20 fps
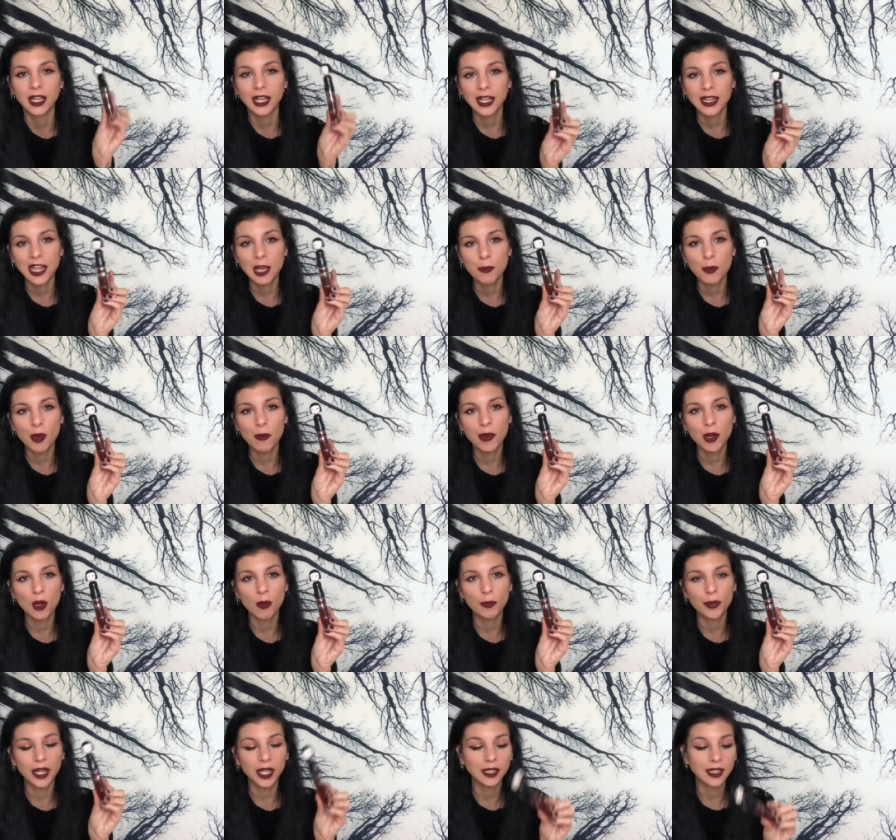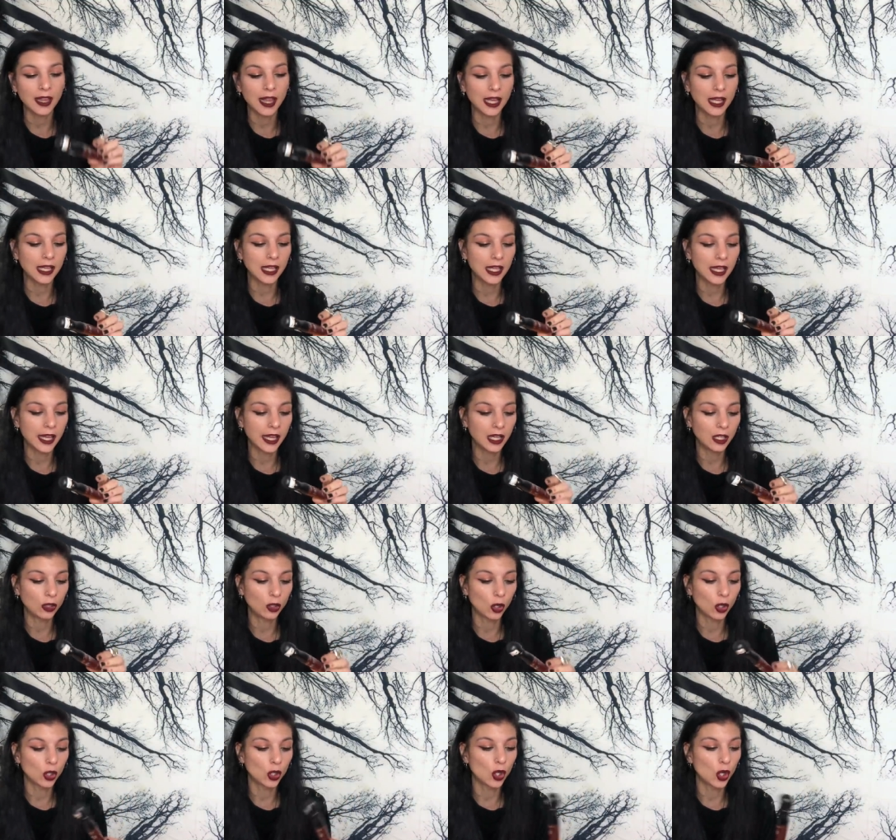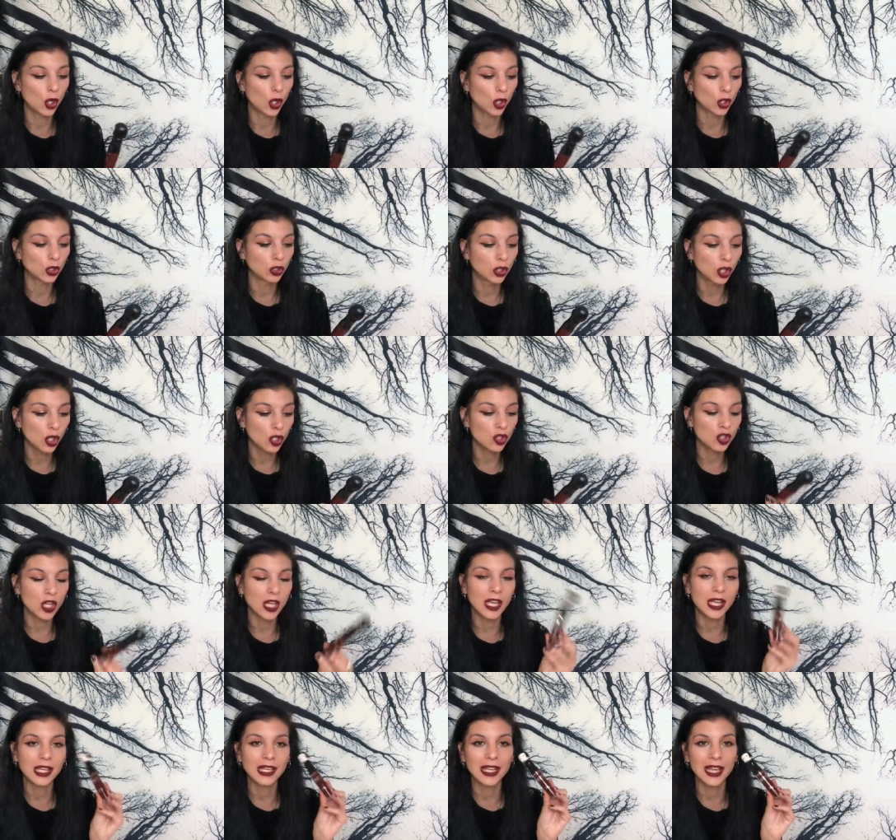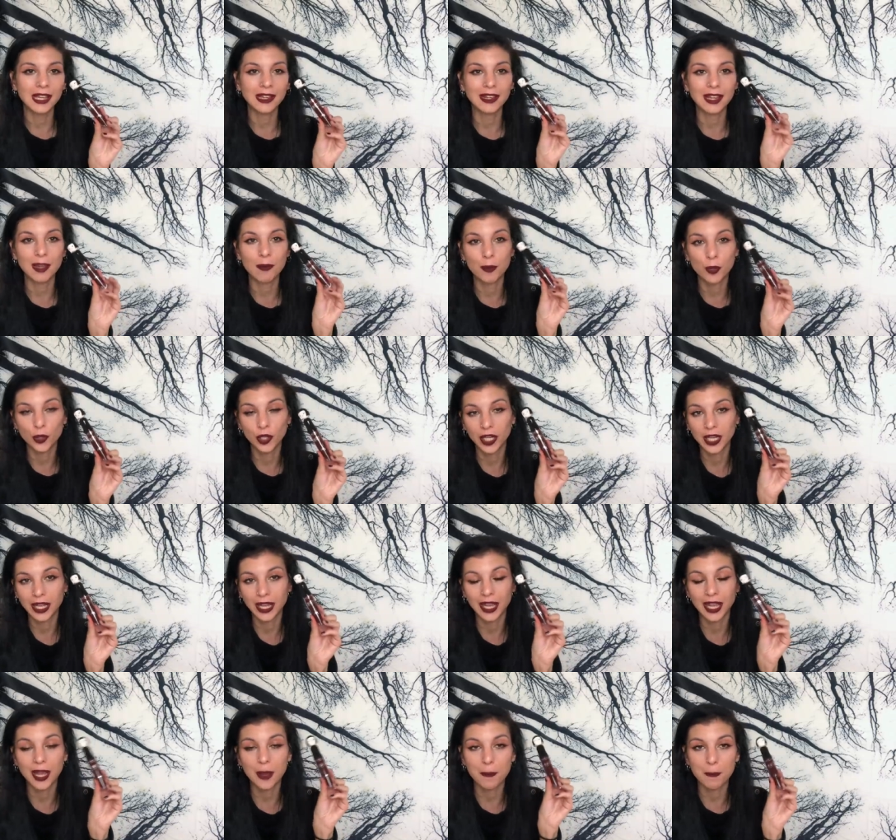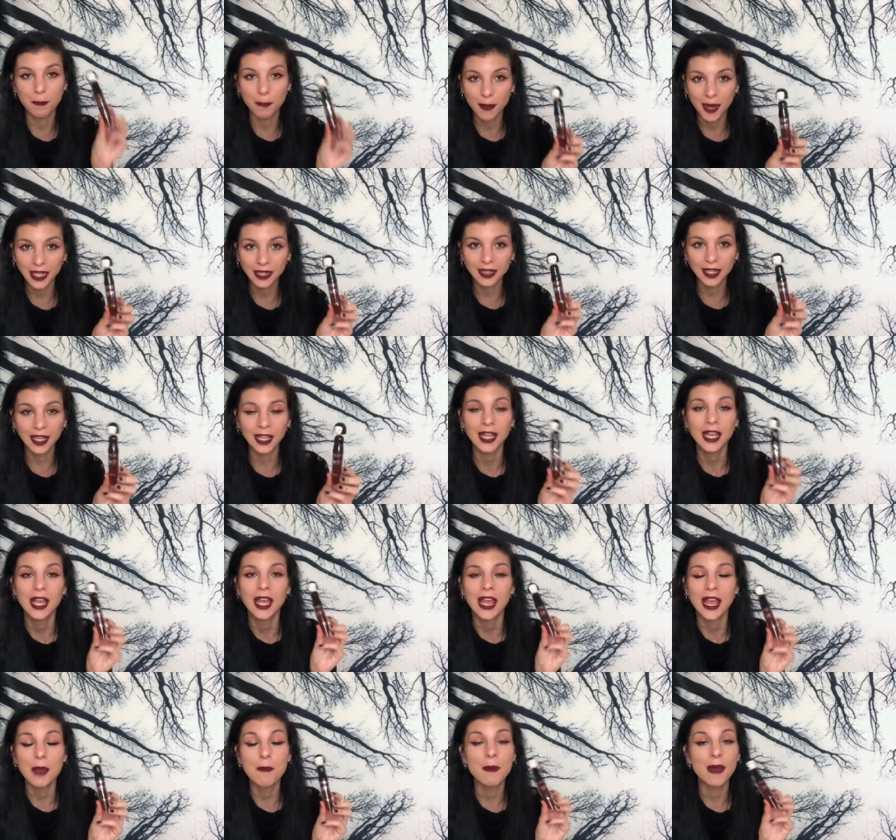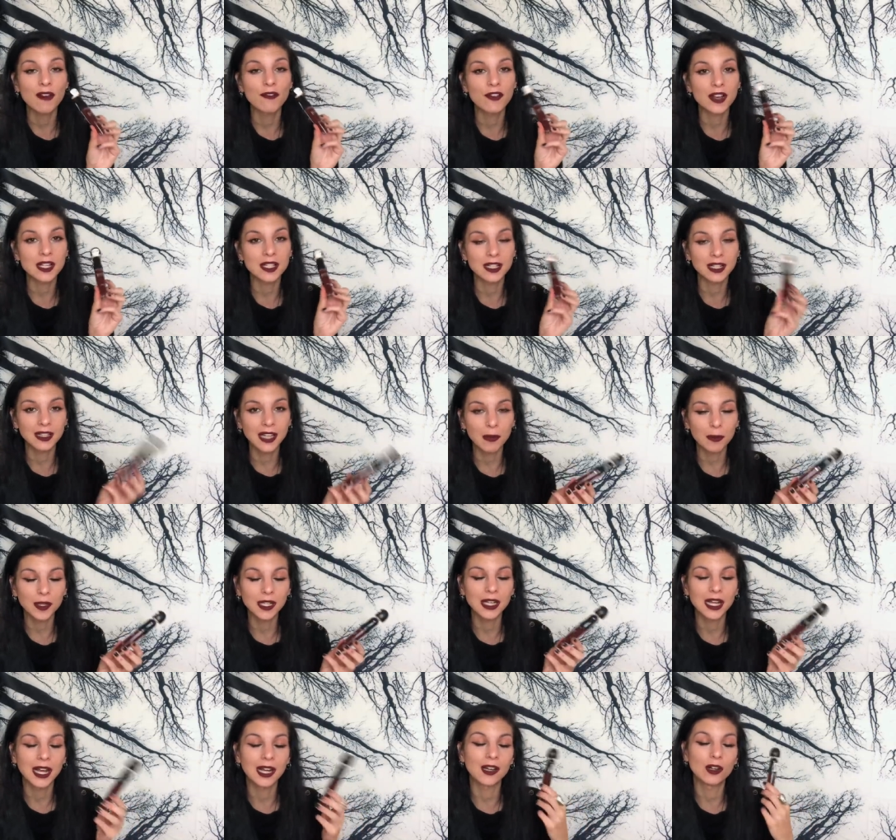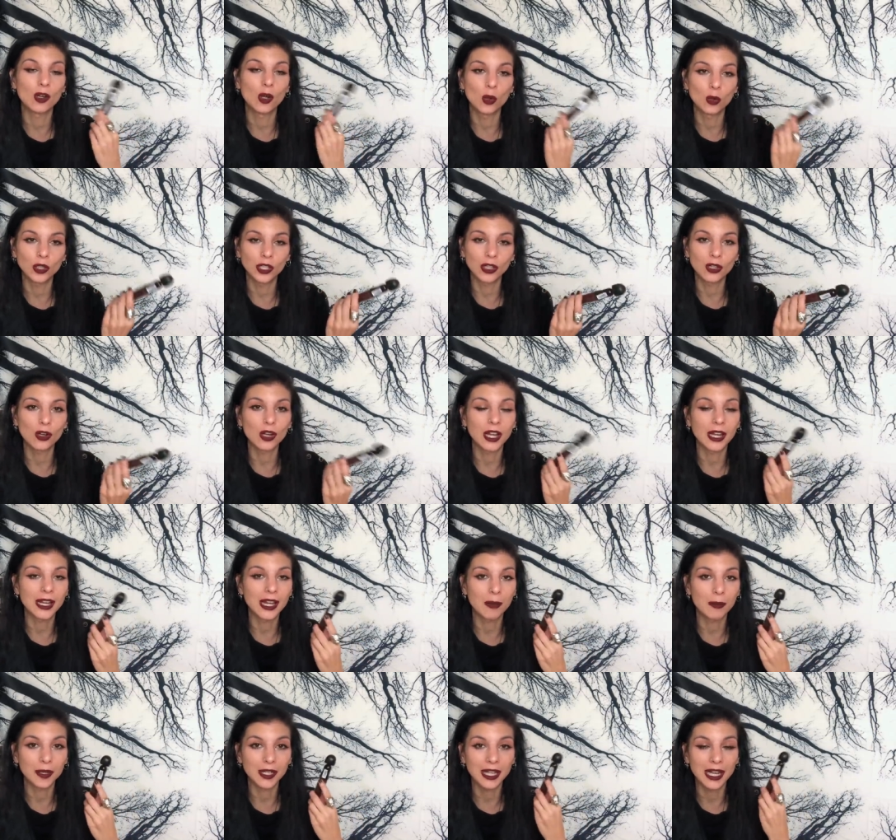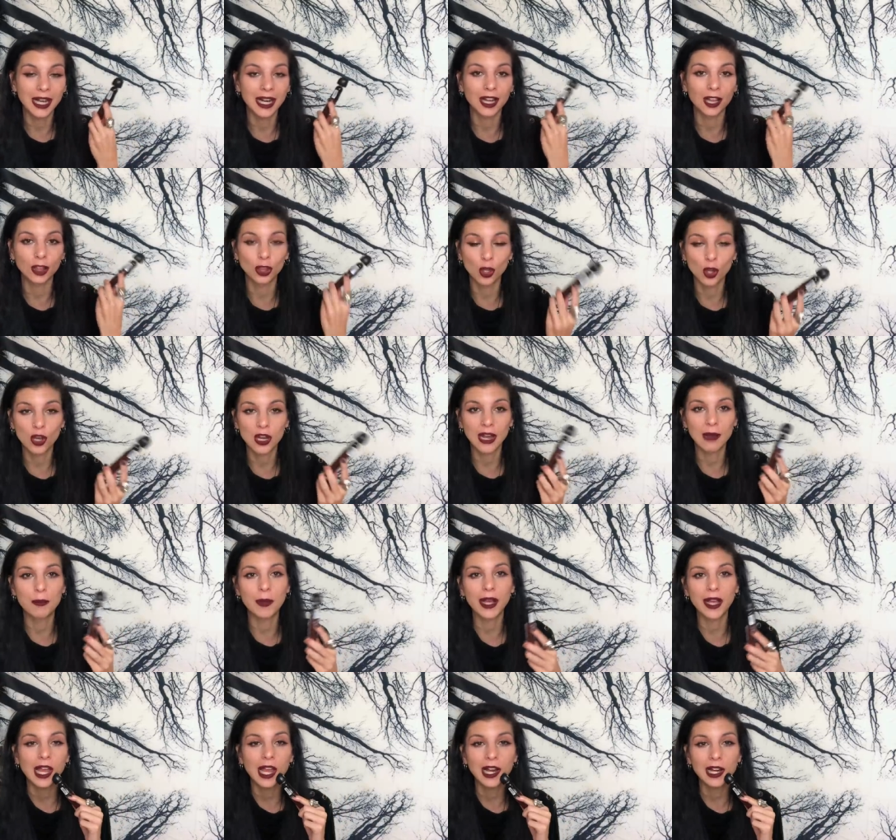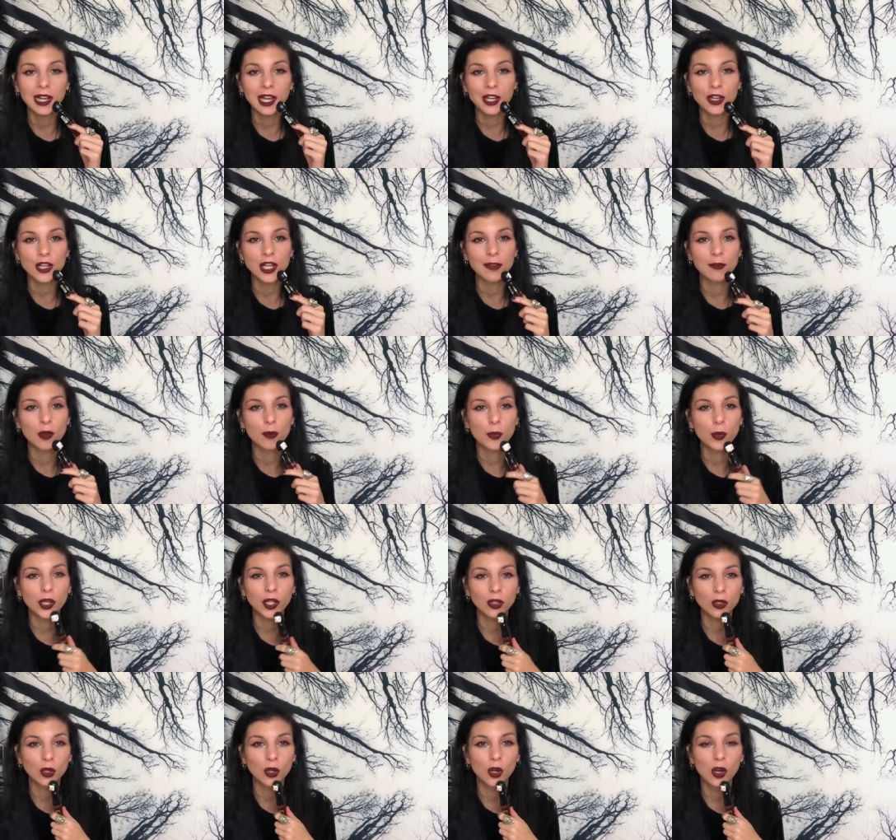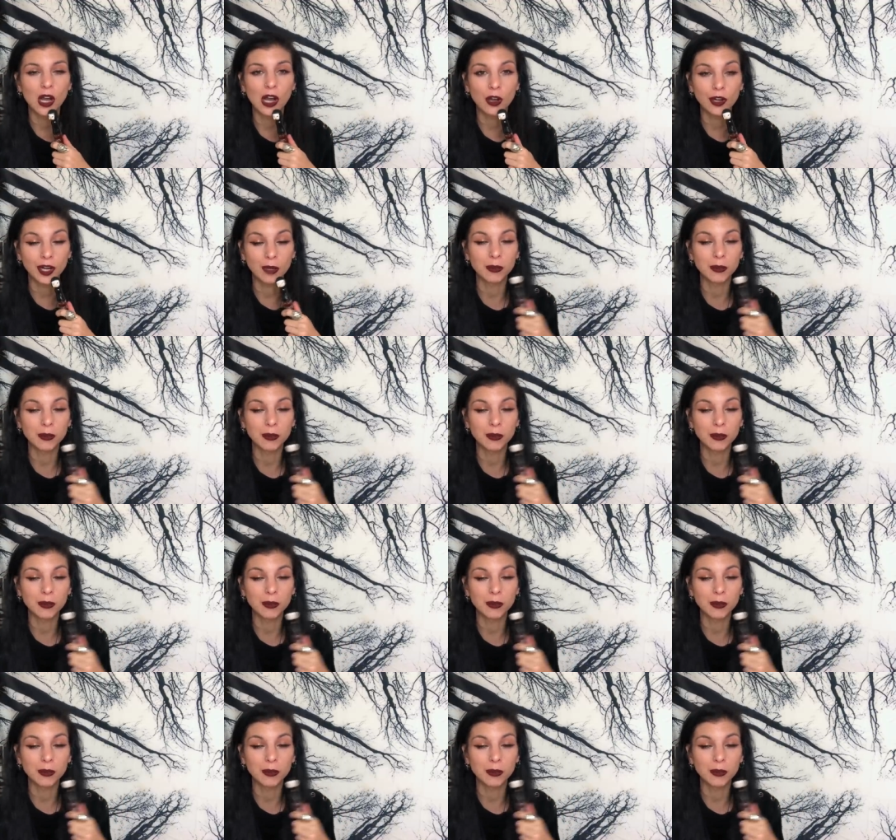Y después me compré este de aquí que es el tono 12 y este pone que es mate, es más fácil de aplicar, lo único que hay que aplicar dos capas, es el que yo llevo puesto ahora